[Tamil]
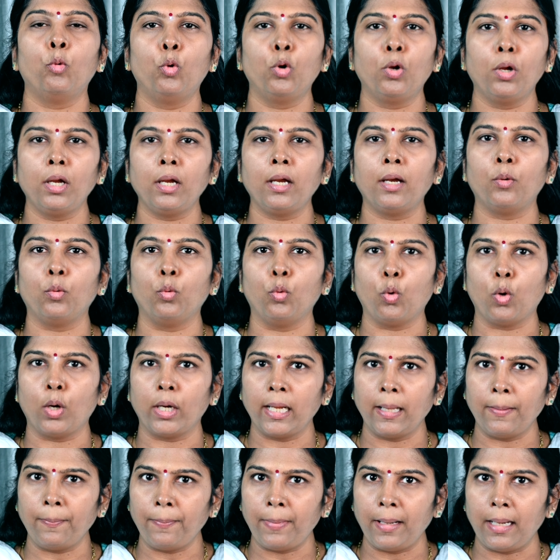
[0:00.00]
உங்கள்
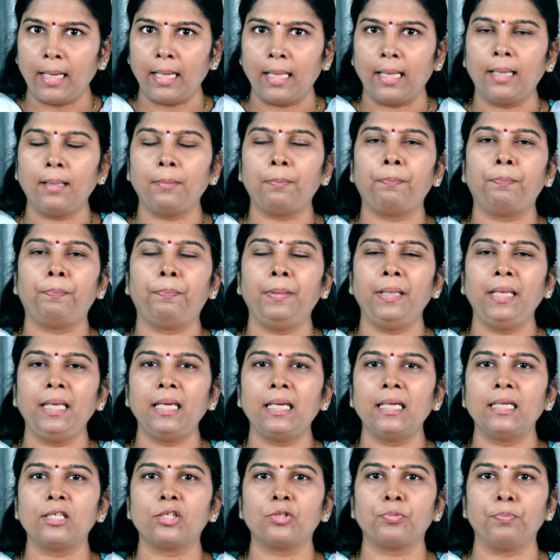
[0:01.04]
உடம்பில்
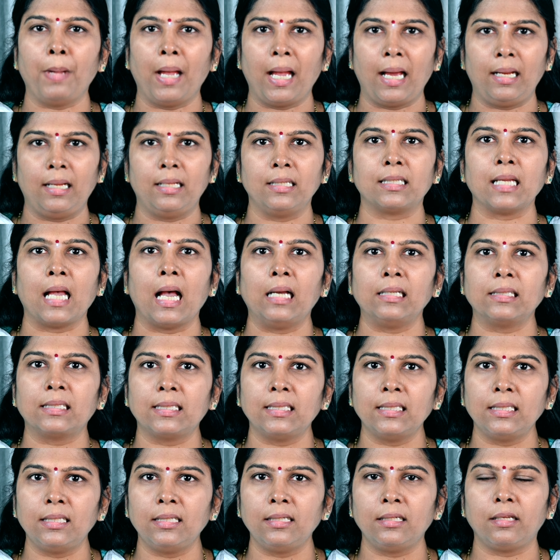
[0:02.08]
பிஹெச் பேலன்ஸ்
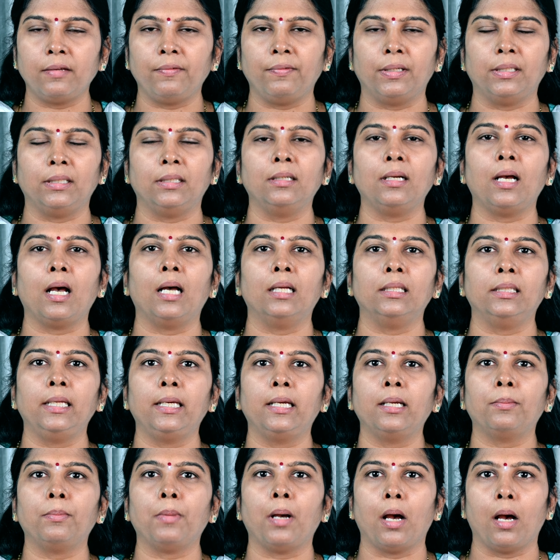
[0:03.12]
அசிடிட்டி வந்து
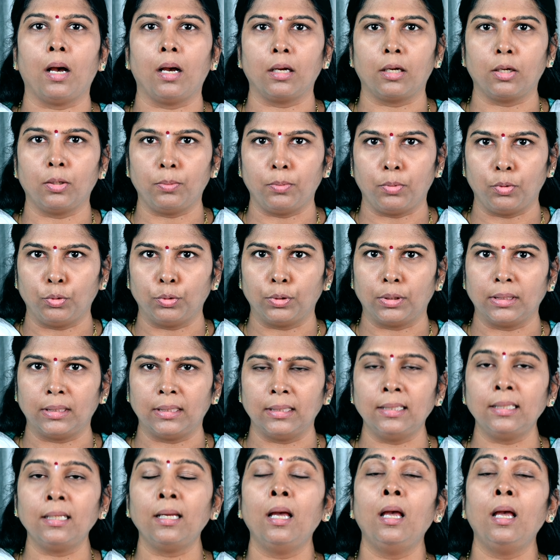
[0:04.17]
அதிகம் ஆகும் போகுது